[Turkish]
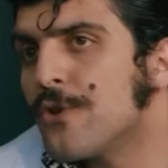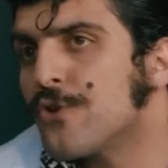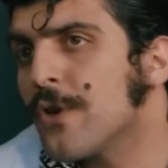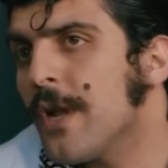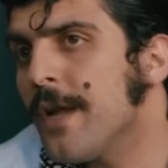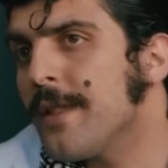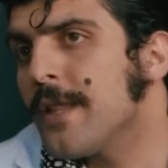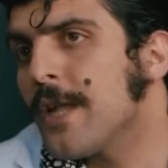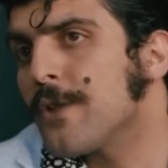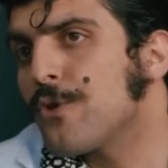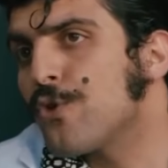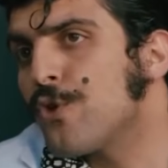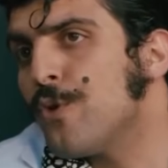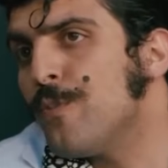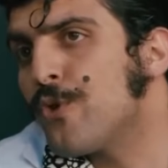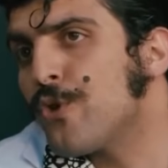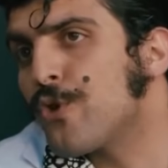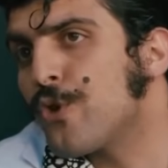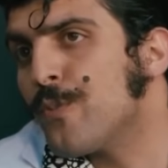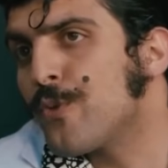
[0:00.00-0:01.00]
Şuranda
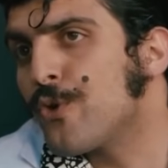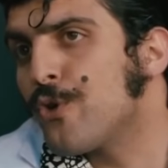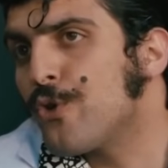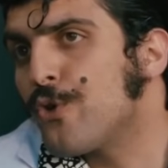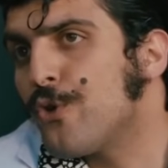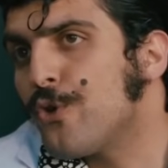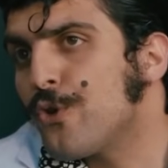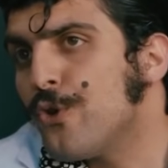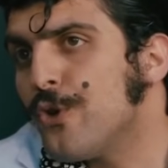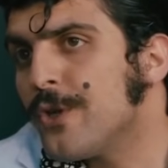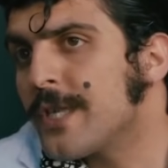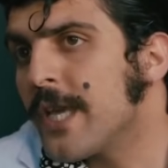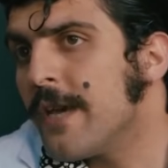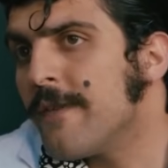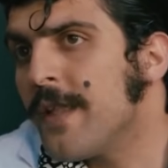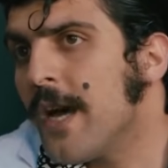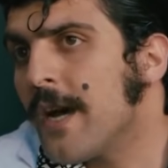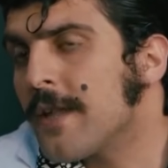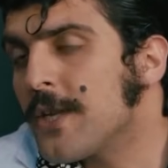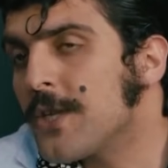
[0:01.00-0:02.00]
tütüm tütüm tüttürdüğün
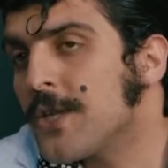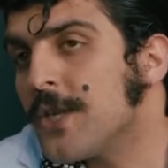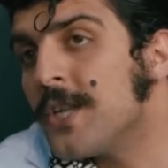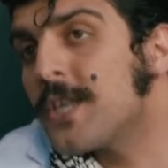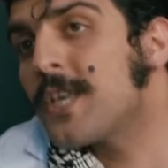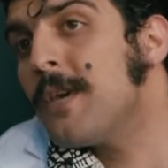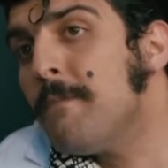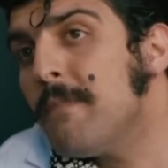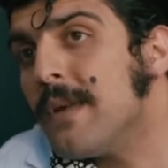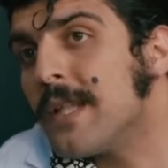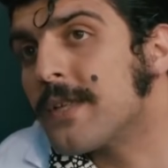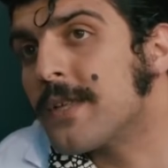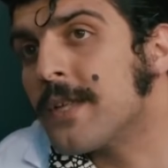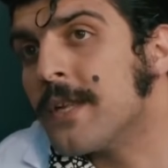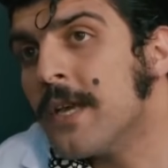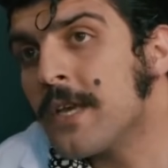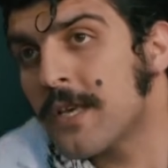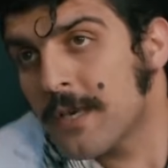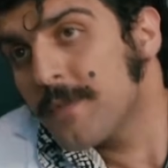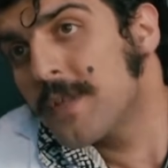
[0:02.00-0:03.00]
sevda ateşini kim
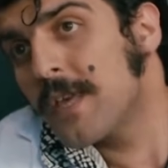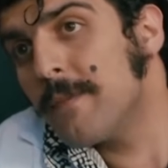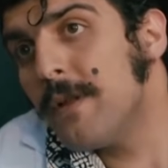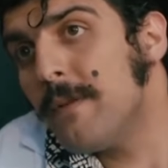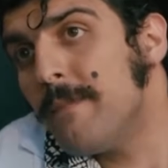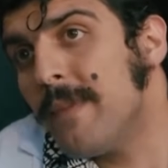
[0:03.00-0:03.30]
bilsin? Kimse